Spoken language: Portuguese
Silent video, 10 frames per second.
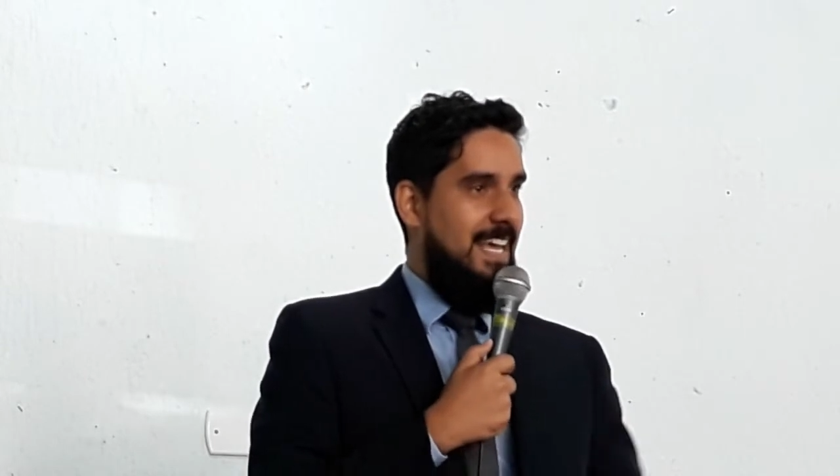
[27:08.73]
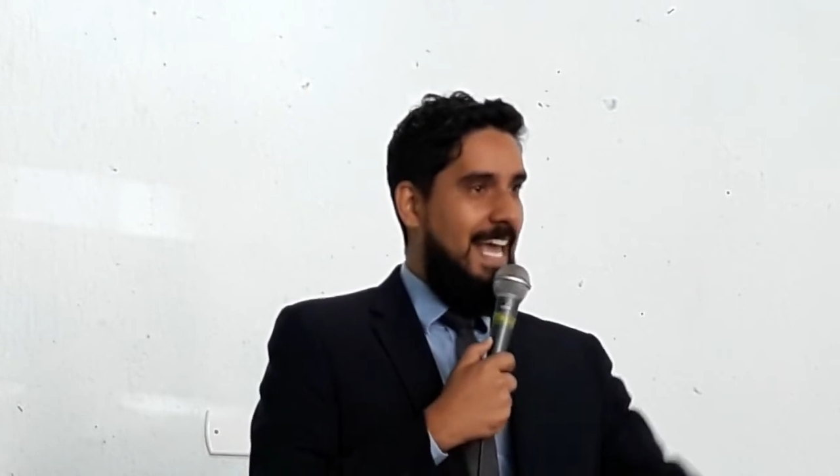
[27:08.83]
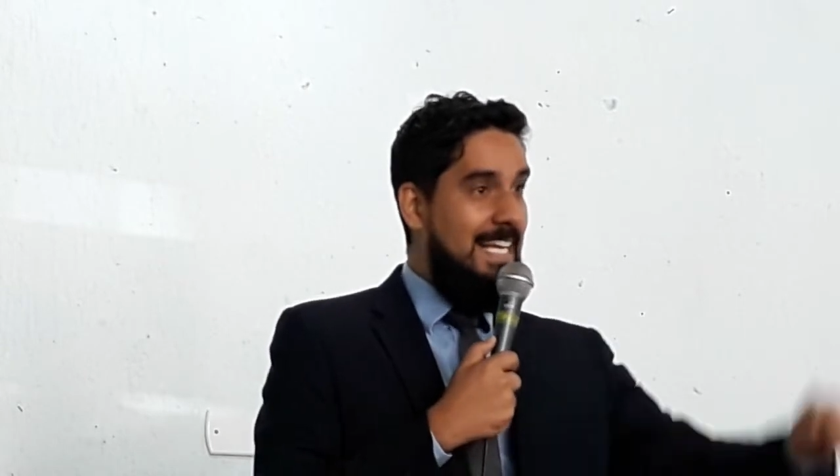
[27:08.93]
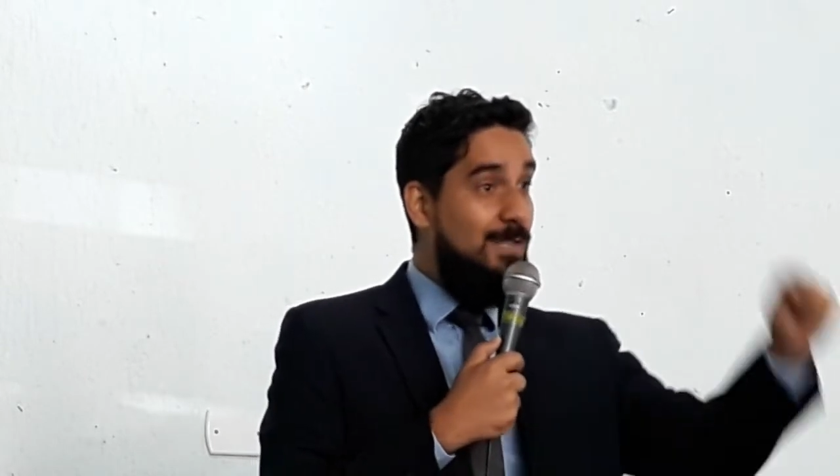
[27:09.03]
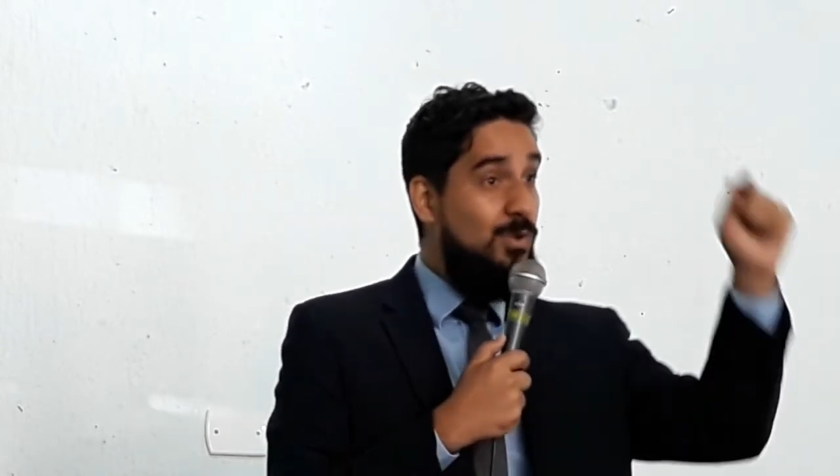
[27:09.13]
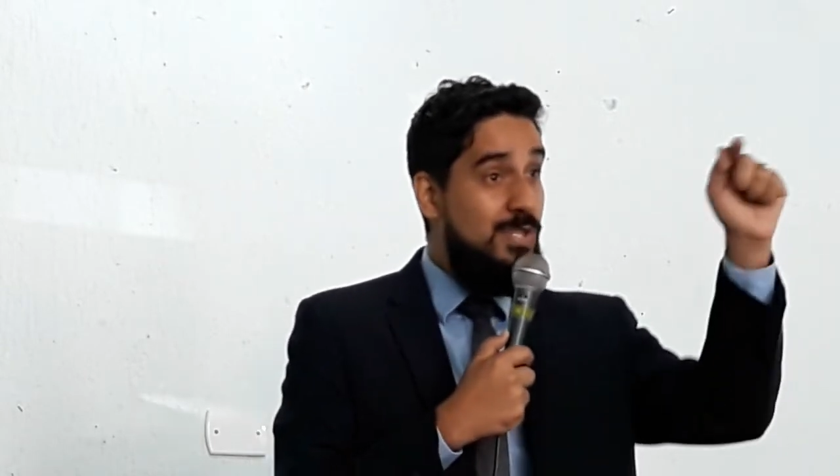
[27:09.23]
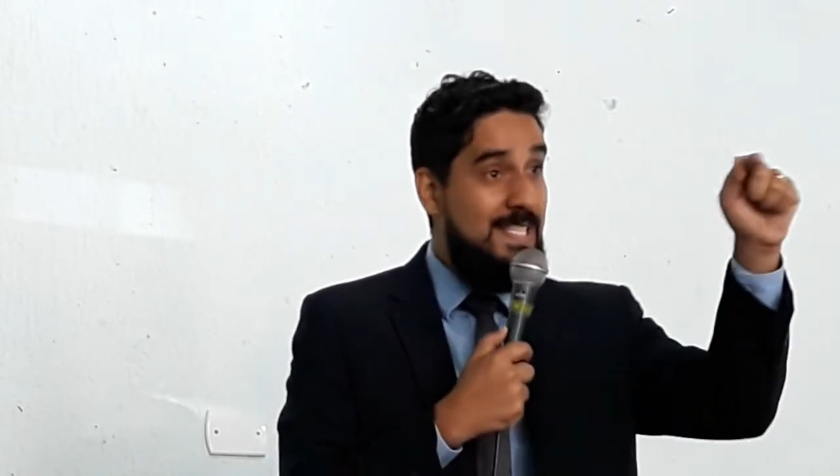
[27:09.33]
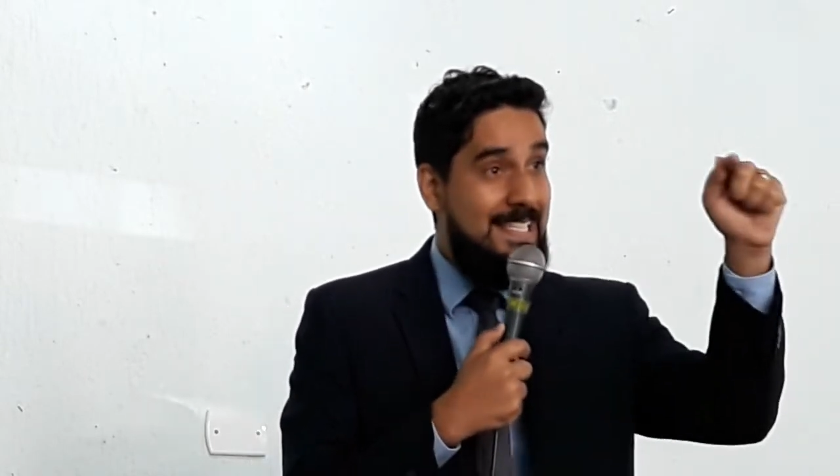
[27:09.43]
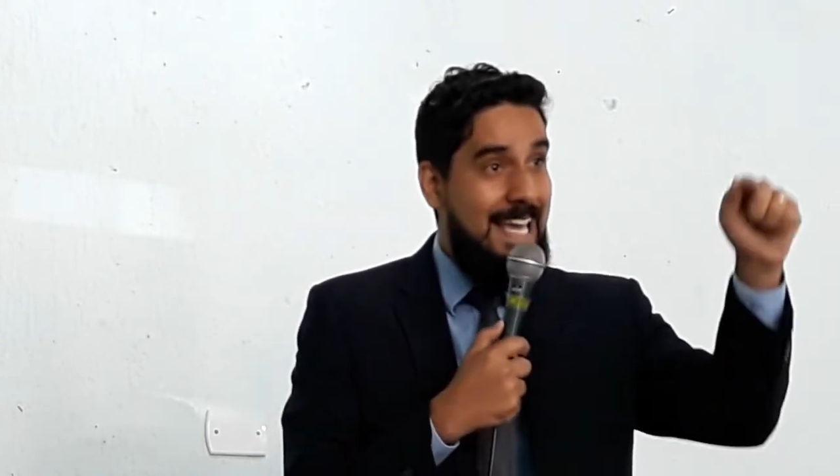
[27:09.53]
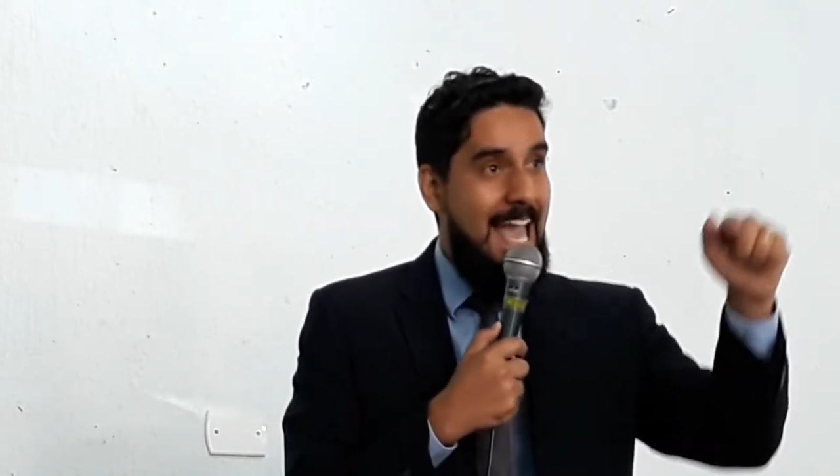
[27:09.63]
Ele
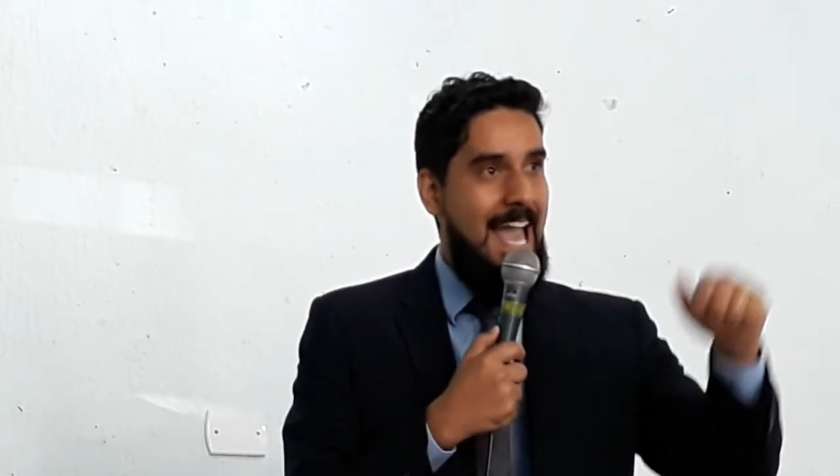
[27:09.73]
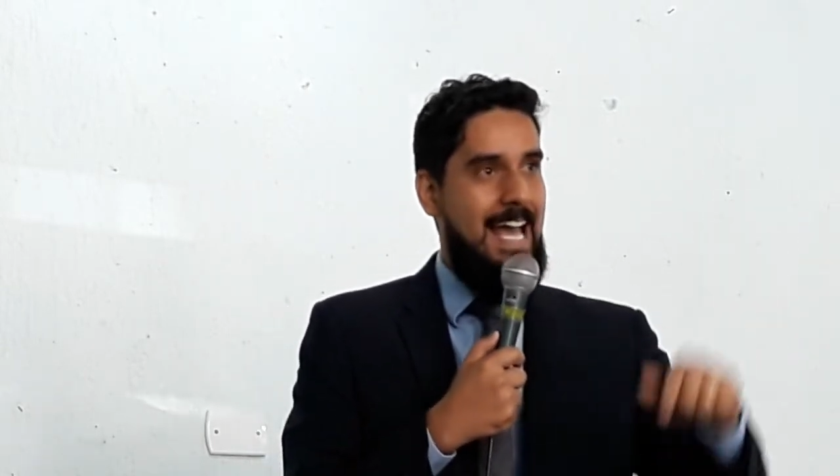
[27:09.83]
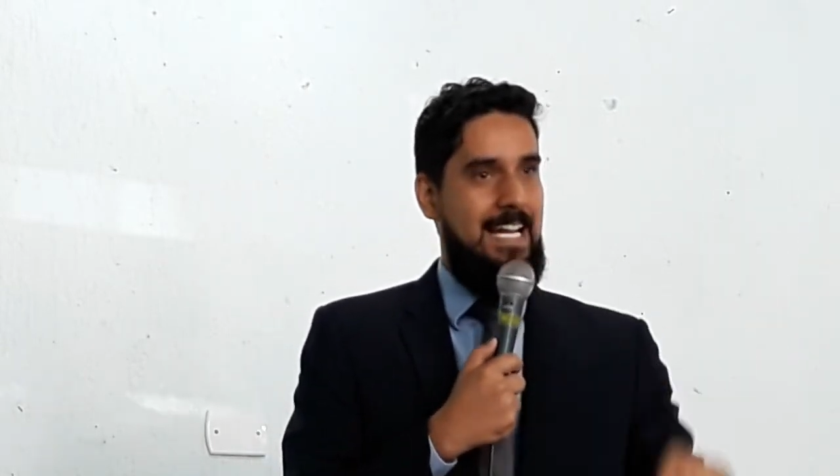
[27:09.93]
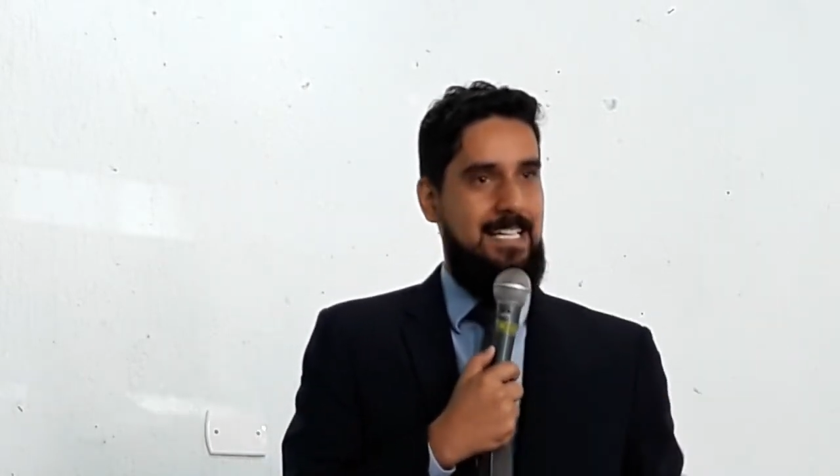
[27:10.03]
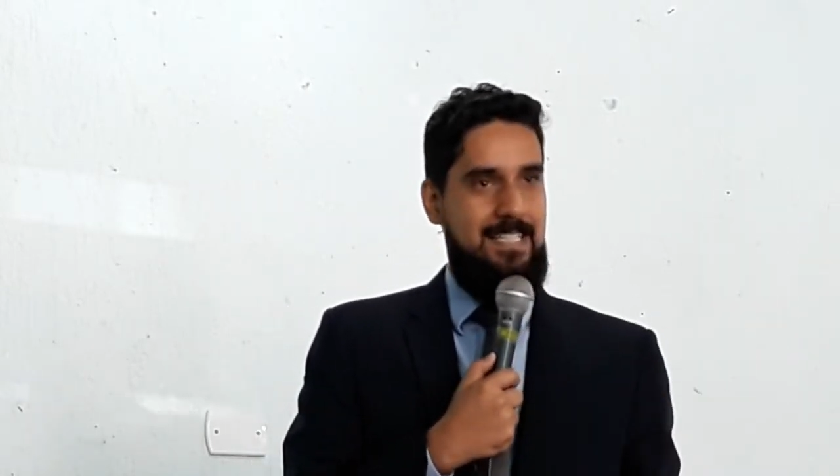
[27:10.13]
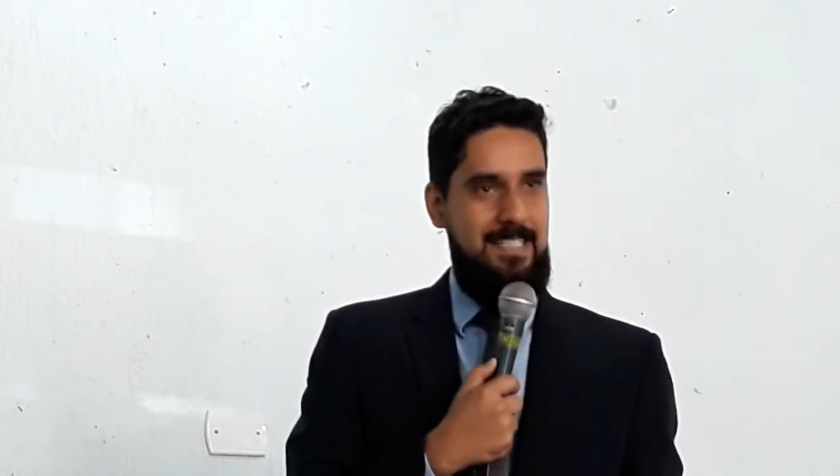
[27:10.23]
nos quer.